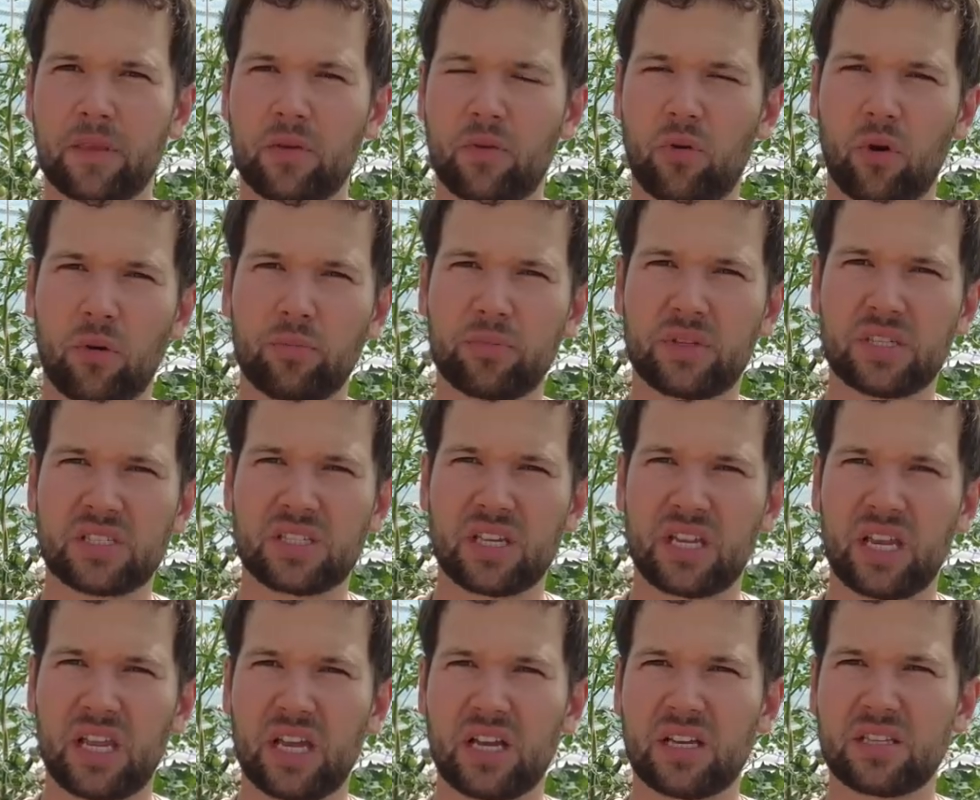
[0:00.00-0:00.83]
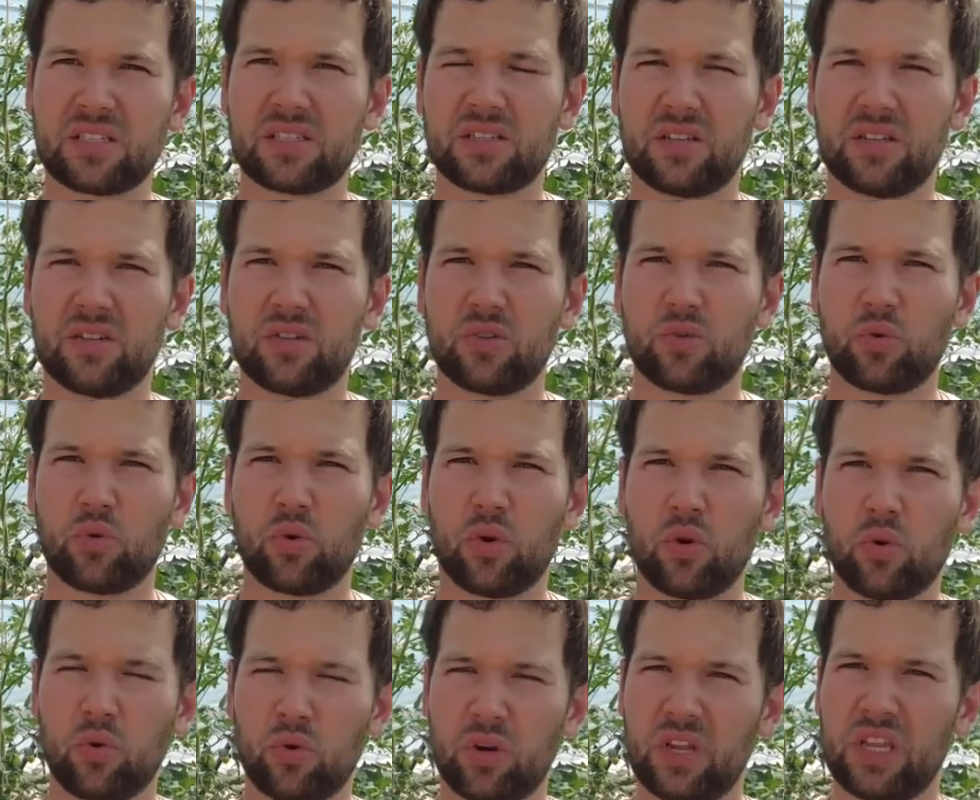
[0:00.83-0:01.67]
kommt es dann erst in den
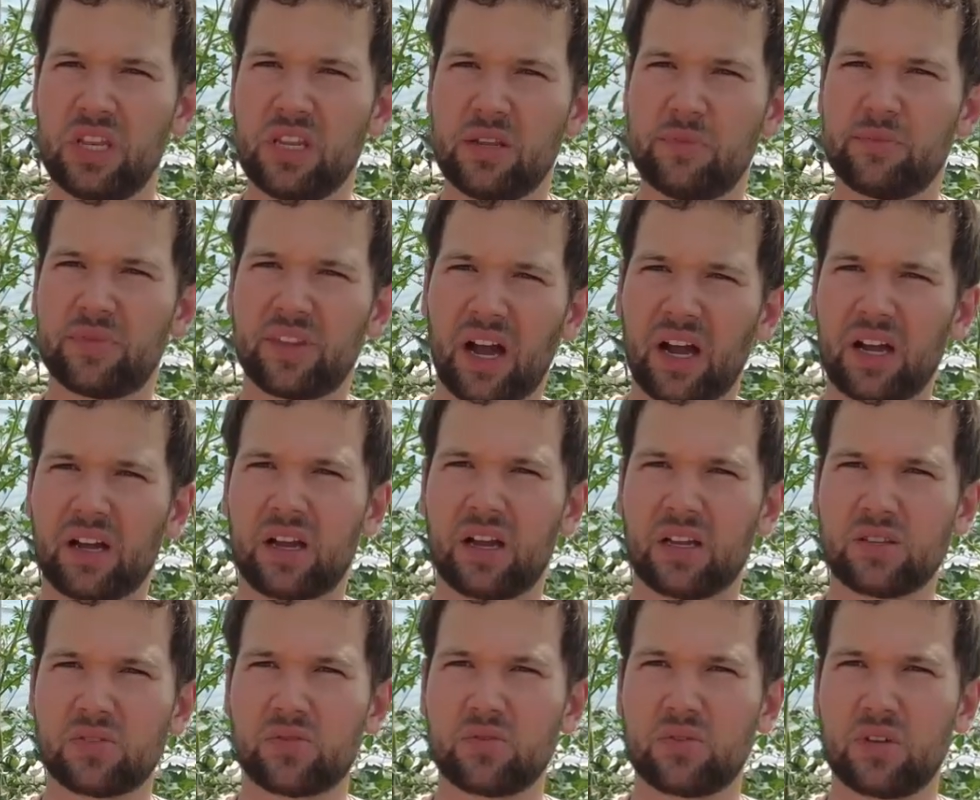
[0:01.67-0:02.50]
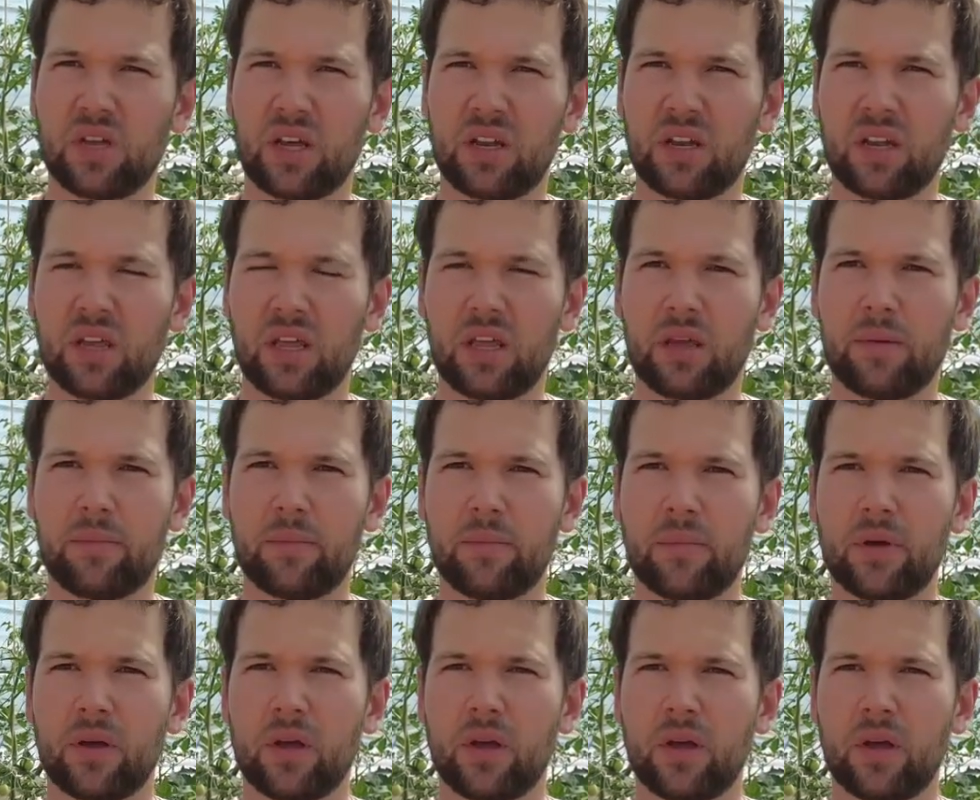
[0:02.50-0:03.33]
Tunnel und in dem Tank kannst du dann
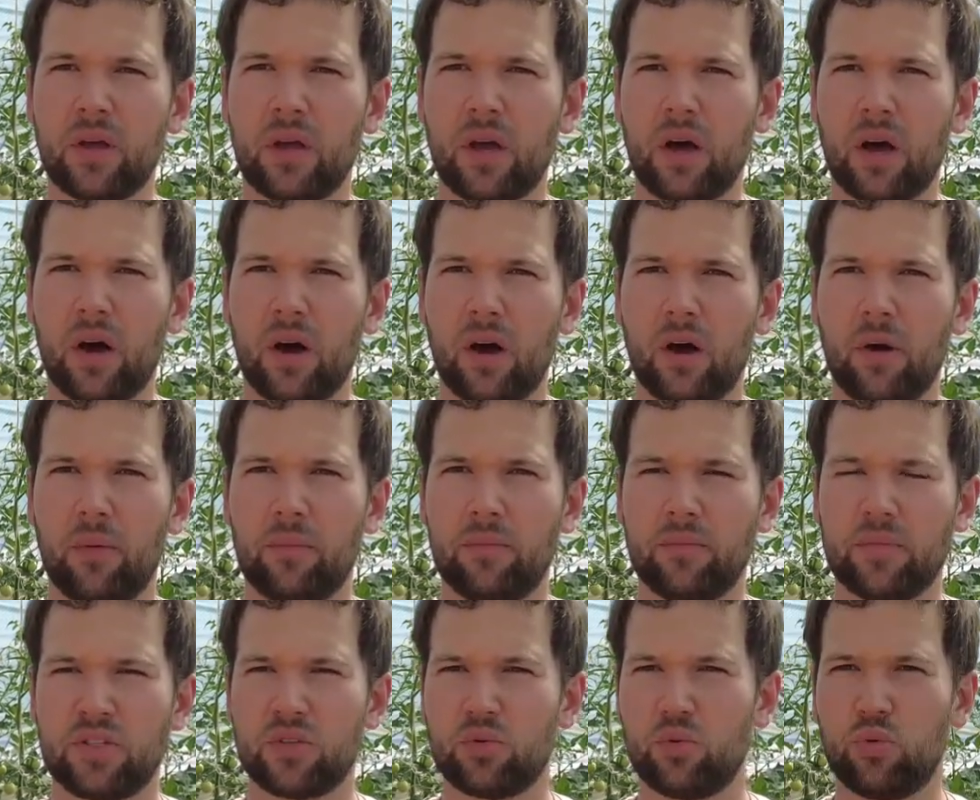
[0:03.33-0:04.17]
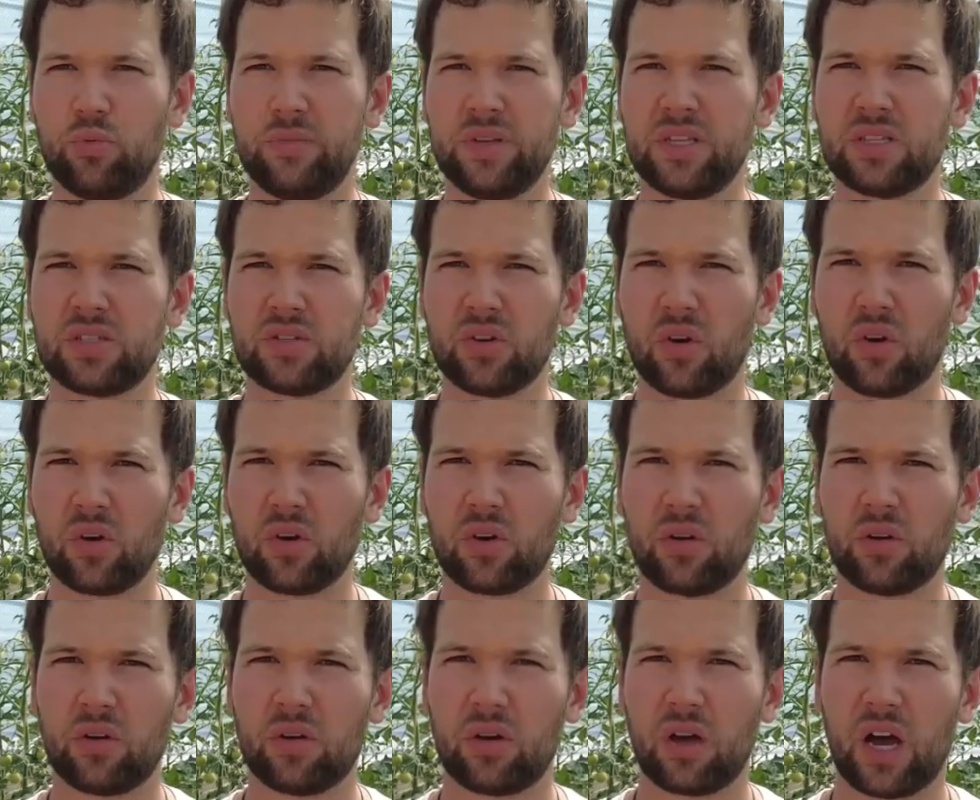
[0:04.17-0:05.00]
eben ähm, diese
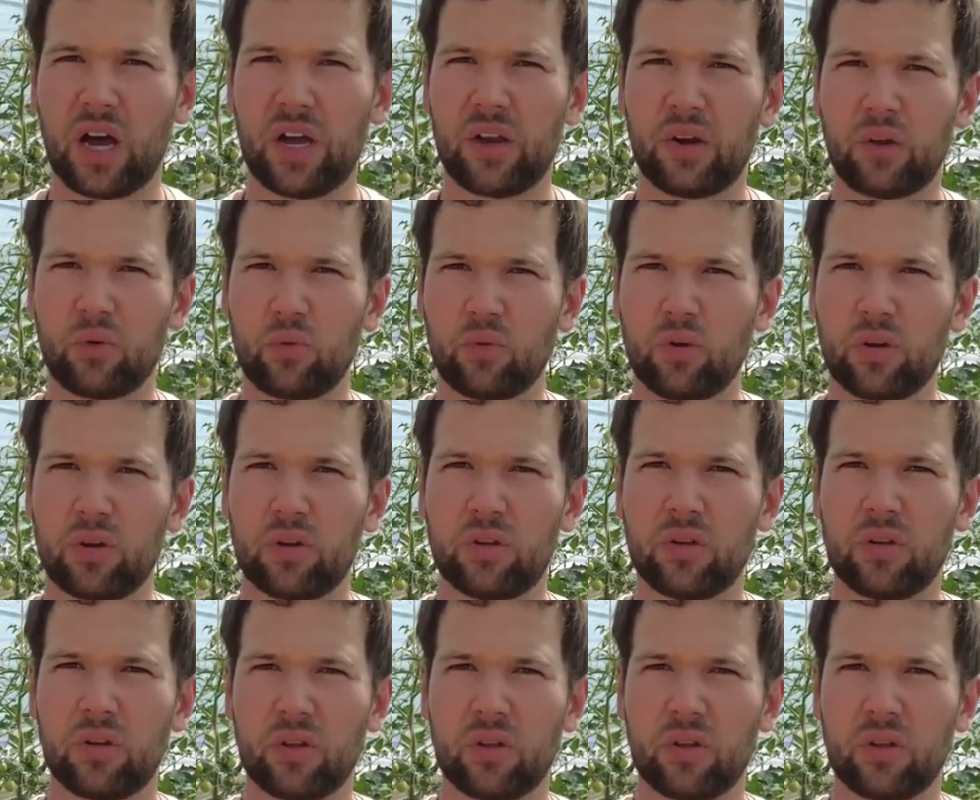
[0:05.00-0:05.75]
Huminsäure einrühren.